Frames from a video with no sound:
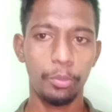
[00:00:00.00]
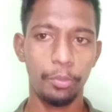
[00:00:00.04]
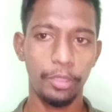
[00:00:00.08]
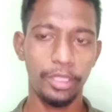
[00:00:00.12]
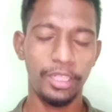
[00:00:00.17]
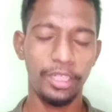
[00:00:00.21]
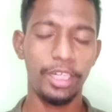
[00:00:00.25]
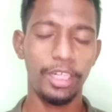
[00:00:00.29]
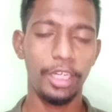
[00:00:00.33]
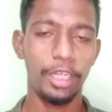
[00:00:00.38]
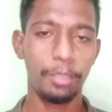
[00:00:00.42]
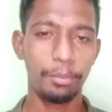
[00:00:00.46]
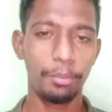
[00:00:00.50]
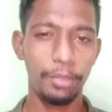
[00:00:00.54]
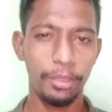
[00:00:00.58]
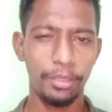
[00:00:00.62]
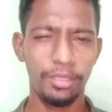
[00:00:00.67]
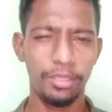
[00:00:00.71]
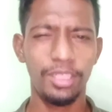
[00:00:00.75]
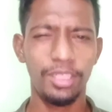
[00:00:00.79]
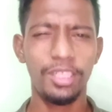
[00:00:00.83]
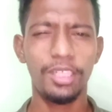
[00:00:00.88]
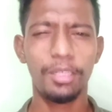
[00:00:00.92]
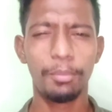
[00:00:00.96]
பண்ண எல்லாருமே
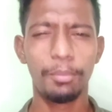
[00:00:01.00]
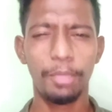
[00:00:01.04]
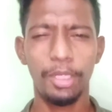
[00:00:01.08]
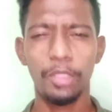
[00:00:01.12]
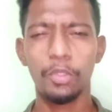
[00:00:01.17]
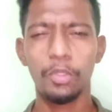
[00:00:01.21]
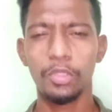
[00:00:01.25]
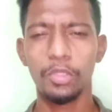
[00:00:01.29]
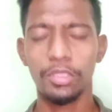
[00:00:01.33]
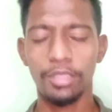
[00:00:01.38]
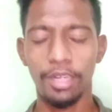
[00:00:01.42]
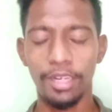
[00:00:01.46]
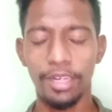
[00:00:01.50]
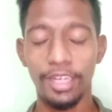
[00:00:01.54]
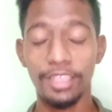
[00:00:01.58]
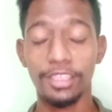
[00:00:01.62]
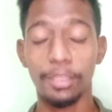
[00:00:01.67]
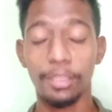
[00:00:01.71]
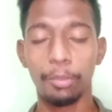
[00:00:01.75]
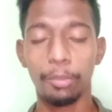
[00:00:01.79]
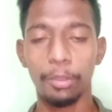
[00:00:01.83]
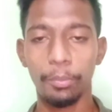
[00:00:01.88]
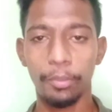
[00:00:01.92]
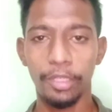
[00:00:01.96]
இதுக்கு மேலே கொஞ்சம் நல்லா
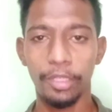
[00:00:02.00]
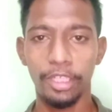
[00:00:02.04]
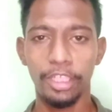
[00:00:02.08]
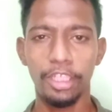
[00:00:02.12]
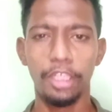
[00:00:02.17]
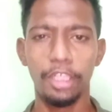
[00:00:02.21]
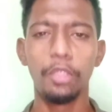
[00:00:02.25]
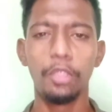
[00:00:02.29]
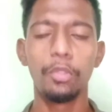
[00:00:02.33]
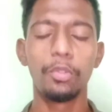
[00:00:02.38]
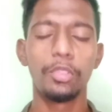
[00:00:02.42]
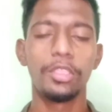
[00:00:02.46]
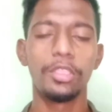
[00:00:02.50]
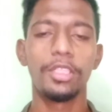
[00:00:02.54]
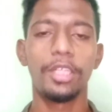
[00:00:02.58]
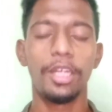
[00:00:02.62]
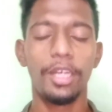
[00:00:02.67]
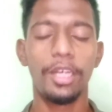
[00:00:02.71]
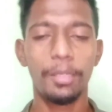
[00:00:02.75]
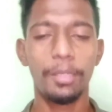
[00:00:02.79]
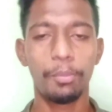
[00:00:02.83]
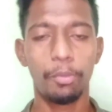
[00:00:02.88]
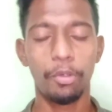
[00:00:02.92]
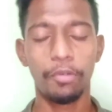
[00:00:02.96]
சப்போர்ட் பண்ணிங்கன்னா இன்னும் கொஞ்சம்
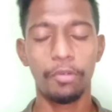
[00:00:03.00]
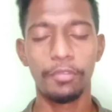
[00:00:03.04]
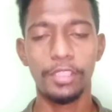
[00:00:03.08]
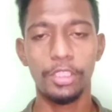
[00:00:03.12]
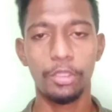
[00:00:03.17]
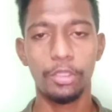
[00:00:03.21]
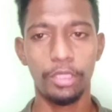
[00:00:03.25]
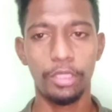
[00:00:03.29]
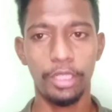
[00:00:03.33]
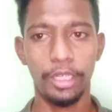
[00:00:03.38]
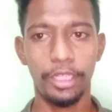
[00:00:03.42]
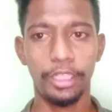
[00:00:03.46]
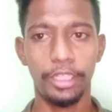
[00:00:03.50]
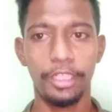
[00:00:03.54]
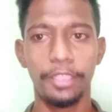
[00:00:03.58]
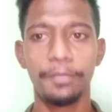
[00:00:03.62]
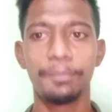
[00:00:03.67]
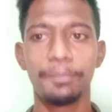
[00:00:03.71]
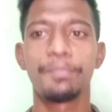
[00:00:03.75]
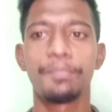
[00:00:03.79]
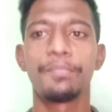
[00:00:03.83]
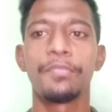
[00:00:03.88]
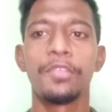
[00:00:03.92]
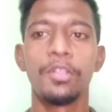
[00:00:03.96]
நல்லா போவேன்னு சொல்லி
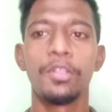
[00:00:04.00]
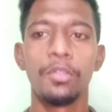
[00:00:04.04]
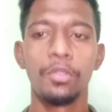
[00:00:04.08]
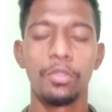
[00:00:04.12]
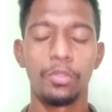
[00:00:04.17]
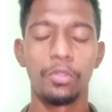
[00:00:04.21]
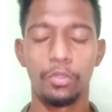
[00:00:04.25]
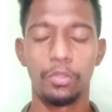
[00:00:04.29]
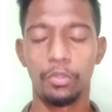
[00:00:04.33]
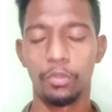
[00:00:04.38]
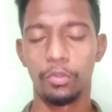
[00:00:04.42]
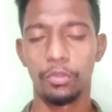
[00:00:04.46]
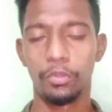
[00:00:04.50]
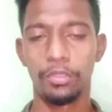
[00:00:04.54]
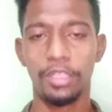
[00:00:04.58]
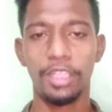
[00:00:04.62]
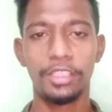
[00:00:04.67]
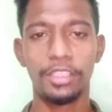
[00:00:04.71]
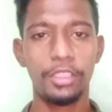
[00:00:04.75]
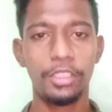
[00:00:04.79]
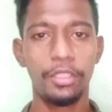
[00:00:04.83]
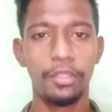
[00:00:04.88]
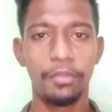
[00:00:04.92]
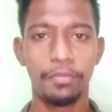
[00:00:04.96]
நினைக்கிறேன் ஸோ
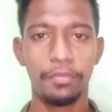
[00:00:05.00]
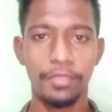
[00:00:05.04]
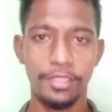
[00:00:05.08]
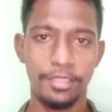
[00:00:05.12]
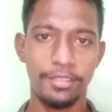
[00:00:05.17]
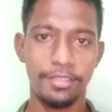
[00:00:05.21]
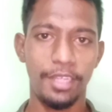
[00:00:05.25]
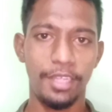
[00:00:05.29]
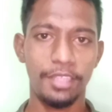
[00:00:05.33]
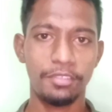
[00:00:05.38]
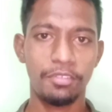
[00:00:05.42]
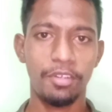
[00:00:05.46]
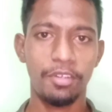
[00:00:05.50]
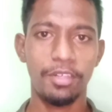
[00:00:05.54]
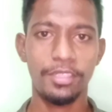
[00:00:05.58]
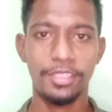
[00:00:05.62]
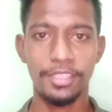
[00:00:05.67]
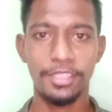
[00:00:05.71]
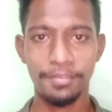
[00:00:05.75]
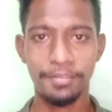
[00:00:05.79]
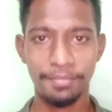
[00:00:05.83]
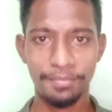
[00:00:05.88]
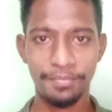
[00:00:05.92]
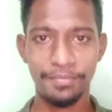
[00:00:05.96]
தட்ஸ் யோர் ஃப்ரெண்ட்ஸ் தேங்க்ஸ் ஃபார்
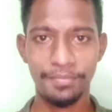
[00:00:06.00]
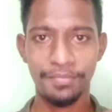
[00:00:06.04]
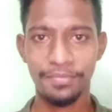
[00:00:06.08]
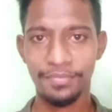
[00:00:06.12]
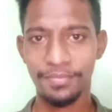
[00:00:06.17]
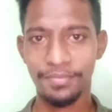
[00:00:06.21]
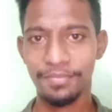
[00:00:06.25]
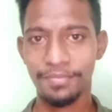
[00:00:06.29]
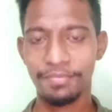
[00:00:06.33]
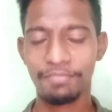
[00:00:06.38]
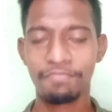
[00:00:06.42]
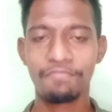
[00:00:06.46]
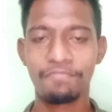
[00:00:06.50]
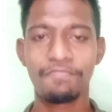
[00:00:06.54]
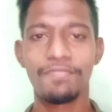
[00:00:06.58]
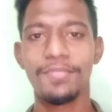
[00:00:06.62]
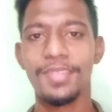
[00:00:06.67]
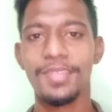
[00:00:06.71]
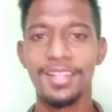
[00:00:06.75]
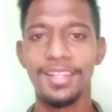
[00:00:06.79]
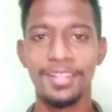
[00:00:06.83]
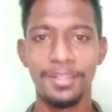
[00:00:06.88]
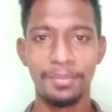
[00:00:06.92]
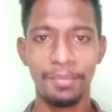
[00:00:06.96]
வாட்சிங்
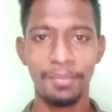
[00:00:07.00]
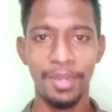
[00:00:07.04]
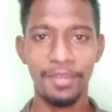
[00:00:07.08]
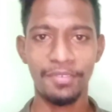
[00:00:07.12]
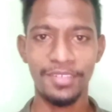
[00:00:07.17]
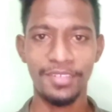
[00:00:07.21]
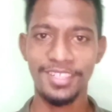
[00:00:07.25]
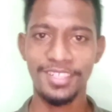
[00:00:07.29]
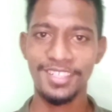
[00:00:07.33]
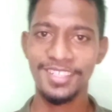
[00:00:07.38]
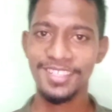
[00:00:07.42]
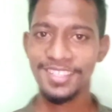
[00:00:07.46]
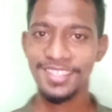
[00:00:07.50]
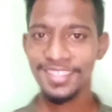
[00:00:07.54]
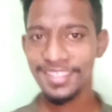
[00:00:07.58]
பை ஃப்ரெண்ட்ஸ்